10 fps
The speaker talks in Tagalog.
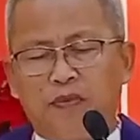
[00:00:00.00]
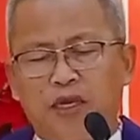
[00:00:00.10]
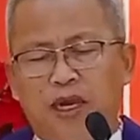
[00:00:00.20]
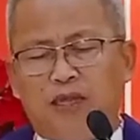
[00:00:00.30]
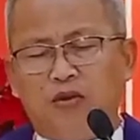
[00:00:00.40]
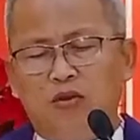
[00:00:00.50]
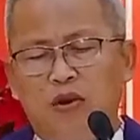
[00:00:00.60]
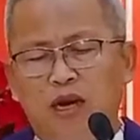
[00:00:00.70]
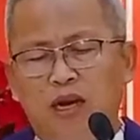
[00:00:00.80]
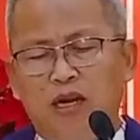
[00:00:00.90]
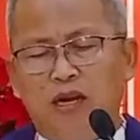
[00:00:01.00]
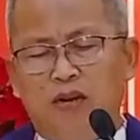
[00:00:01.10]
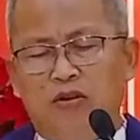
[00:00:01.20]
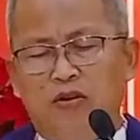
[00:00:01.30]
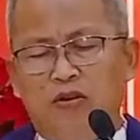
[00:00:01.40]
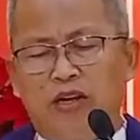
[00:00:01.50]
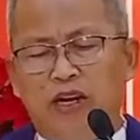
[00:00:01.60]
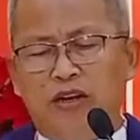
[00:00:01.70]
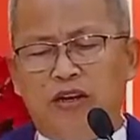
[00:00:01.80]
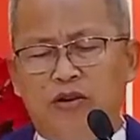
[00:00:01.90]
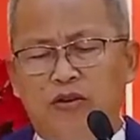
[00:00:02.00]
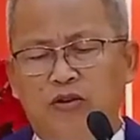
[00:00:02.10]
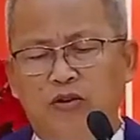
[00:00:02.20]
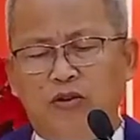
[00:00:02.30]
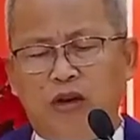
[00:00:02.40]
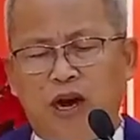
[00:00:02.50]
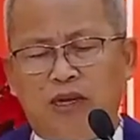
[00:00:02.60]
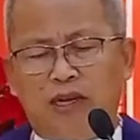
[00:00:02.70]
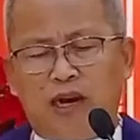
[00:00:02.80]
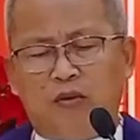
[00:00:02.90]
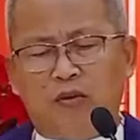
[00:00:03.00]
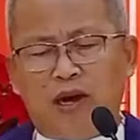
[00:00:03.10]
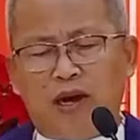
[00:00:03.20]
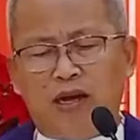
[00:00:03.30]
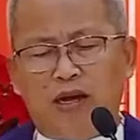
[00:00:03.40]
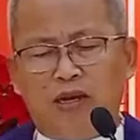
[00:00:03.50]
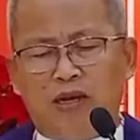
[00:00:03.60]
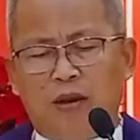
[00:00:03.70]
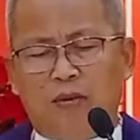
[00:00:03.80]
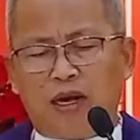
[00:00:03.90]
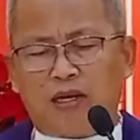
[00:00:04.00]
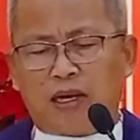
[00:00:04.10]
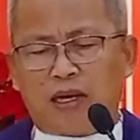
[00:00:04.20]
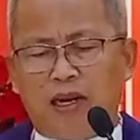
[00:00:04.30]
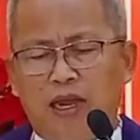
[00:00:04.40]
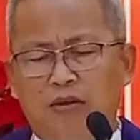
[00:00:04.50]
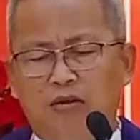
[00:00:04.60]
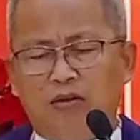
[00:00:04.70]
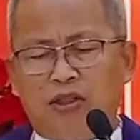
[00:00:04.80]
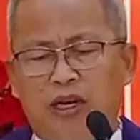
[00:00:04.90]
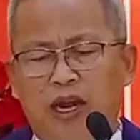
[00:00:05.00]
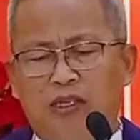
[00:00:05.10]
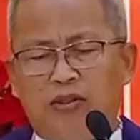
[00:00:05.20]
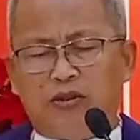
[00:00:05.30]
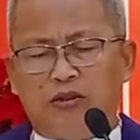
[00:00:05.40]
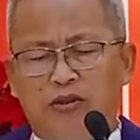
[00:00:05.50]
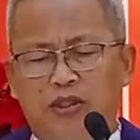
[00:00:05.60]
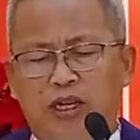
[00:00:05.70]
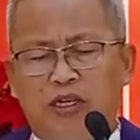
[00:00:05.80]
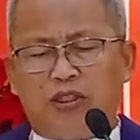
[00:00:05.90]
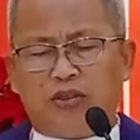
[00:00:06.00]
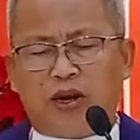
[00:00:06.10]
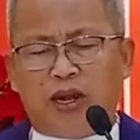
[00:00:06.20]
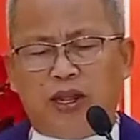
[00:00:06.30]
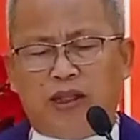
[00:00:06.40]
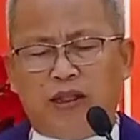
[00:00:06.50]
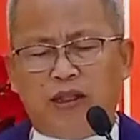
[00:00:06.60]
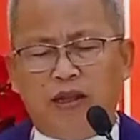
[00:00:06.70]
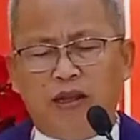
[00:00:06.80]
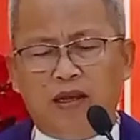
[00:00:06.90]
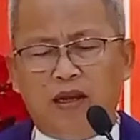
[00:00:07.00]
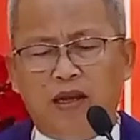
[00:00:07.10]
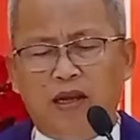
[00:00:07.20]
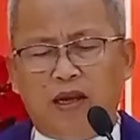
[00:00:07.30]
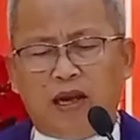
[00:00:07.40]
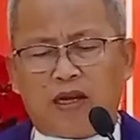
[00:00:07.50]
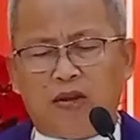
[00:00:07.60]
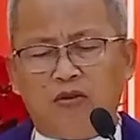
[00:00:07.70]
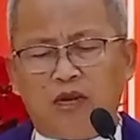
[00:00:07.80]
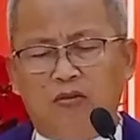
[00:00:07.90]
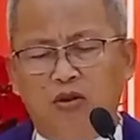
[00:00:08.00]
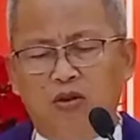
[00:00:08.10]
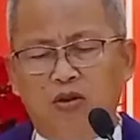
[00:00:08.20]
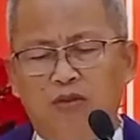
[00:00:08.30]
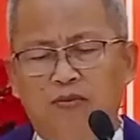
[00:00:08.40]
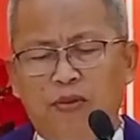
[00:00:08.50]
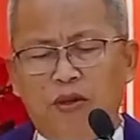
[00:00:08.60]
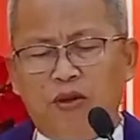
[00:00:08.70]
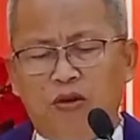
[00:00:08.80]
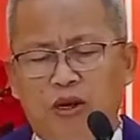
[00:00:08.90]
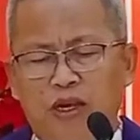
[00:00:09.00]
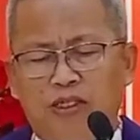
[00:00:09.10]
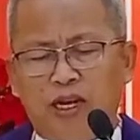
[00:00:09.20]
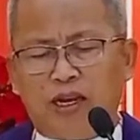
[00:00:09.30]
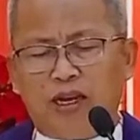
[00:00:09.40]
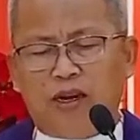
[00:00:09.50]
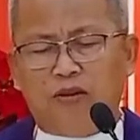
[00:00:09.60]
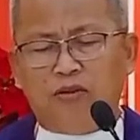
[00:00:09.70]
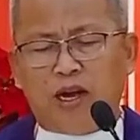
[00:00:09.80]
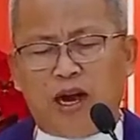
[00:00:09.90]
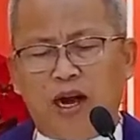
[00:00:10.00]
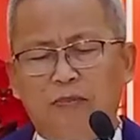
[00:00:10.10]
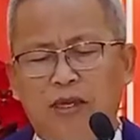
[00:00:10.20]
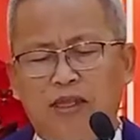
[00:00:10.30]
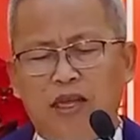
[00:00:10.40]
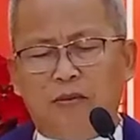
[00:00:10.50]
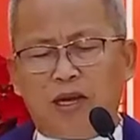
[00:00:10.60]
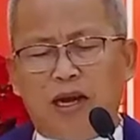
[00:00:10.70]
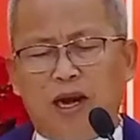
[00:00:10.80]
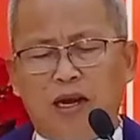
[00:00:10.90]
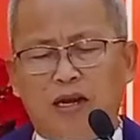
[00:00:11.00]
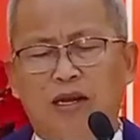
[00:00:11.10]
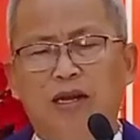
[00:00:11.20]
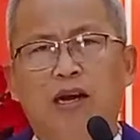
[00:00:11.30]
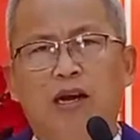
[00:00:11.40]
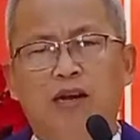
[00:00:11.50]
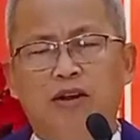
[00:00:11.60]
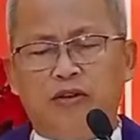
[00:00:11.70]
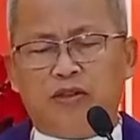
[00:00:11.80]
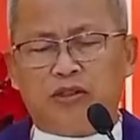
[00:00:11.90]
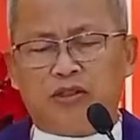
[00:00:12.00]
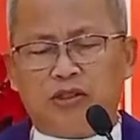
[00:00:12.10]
Adtua ah, hinuon ninyo ang nangawala nga mga karnero sa nasod sa Israel. Lakaw kamo og isangyaw nga hapit na maghari ang Dios.